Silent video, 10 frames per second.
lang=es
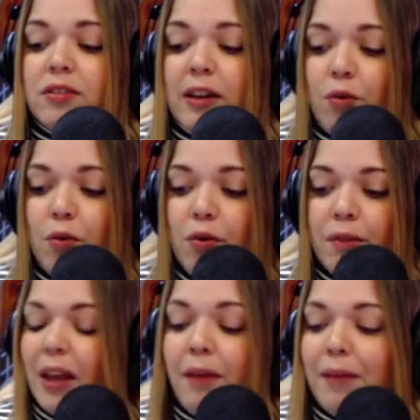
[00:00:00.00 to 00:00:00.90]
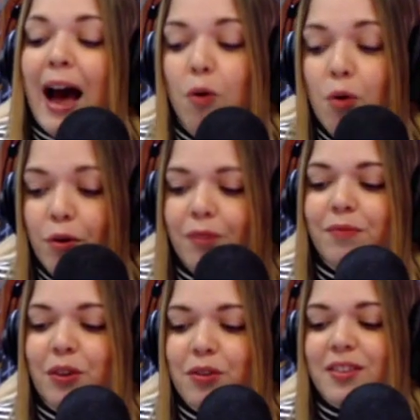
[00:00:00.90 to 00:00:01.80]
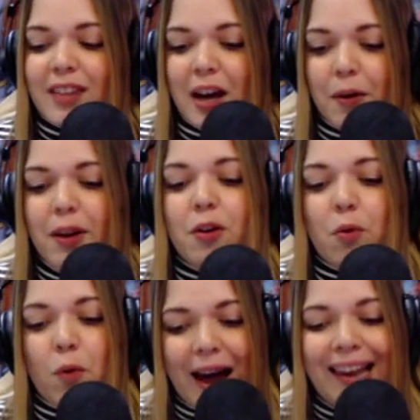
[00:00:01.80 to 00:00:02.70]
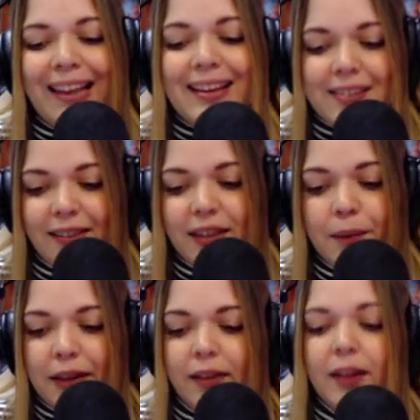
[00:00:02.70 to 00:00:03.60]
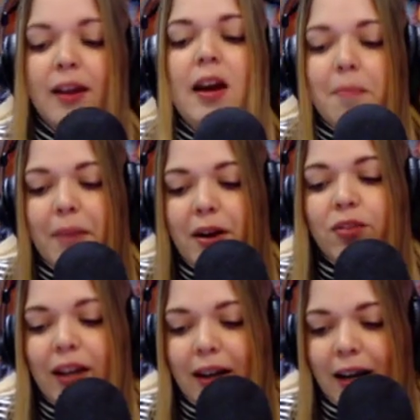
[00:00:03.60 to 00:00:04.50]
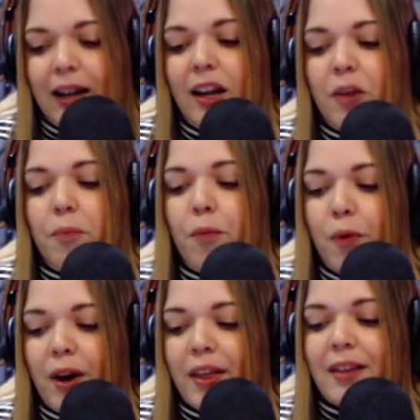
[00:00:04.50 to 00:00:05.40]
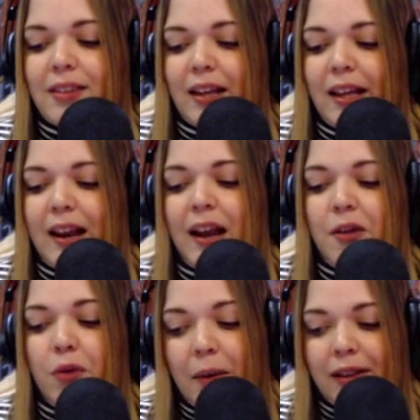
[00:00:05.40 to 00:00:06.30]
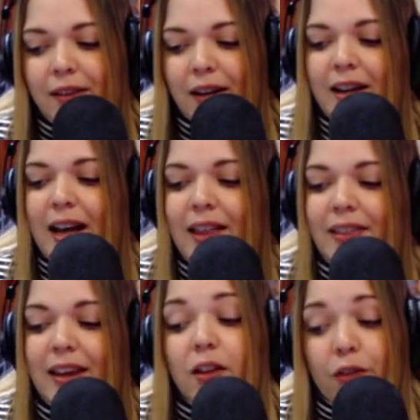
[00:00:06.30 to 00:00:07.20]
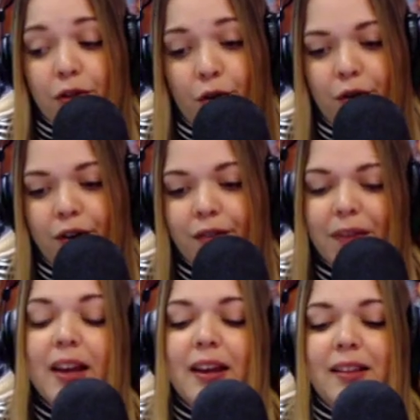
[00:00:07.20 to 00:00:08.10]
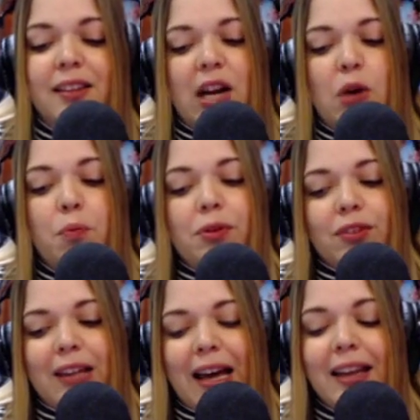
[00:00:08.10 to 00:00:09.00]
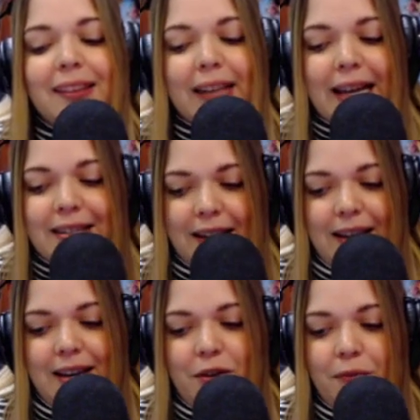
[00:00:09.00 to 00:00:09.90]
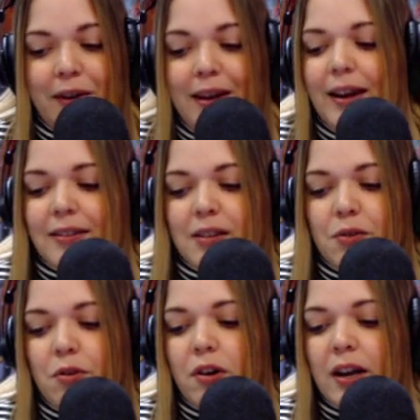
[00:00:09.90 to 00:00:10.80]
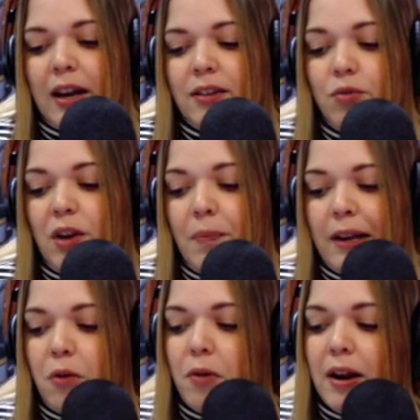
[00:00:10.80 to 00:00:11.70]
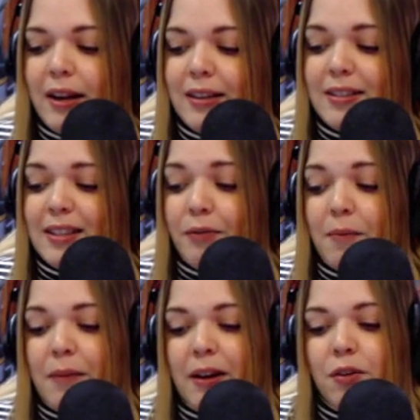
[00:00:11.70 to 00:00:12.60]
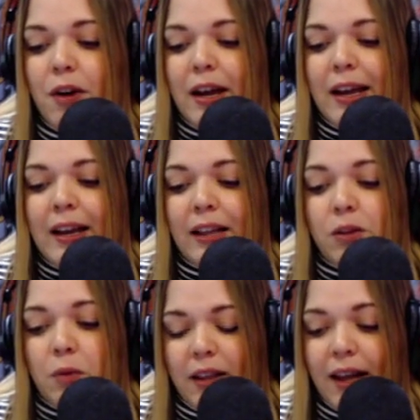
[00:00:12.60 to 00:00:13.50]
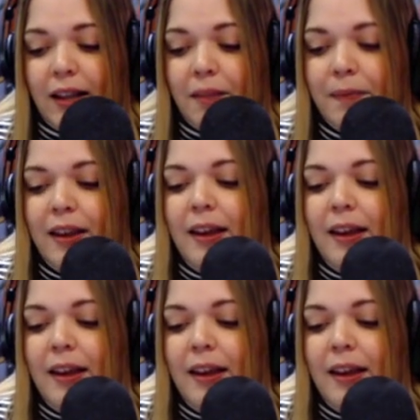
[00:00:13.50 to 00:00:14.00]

según, eh, aún no se sabe cuál exactamente, pero se cree que pueda ser la nueva entrega de Thor, tendrá un personaje transgénero. Aseguró que es una película que está filmando en la actualidad.